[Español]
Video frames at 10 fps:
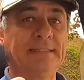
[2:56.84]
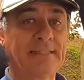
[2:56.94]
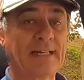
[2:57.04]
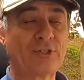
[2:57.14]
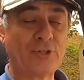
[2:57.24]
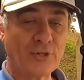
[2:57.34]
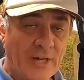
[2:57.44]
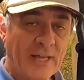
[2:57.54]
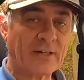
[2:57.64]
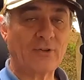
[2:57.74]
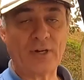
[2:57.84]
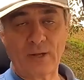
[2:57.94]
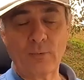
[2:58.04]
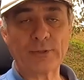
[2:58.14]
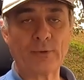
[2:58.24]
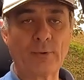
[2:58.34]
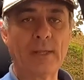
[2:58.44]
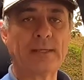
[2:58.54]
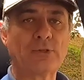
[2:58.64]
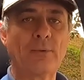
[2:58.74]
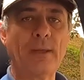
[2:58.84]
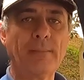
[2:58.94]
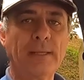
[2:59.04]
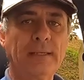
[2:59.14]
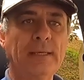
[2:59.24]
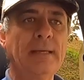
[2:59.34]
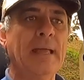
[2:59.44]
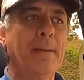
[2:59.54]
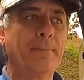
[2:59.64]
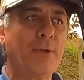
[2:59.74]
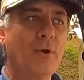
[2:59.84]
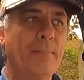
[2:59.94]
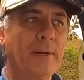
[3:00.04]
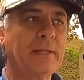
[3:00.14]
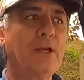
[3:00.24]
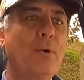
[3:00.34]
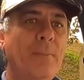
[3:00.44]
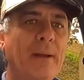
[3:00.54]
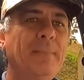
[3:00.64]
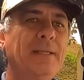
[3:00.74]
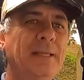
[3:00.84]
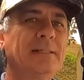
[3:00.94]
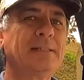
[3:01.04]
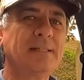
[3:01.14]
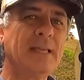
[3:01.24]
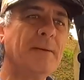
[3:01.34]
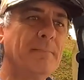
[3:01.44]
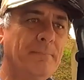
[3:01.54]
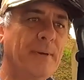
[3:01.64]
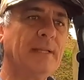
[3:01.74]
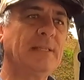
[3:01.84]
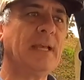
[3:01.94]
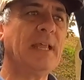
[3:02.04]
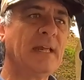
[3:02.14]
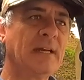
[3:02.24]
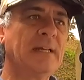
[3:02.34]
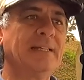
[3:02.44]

de traccionar con las cuatro ruedas, obviamente, pero aparte nos permite siempre tener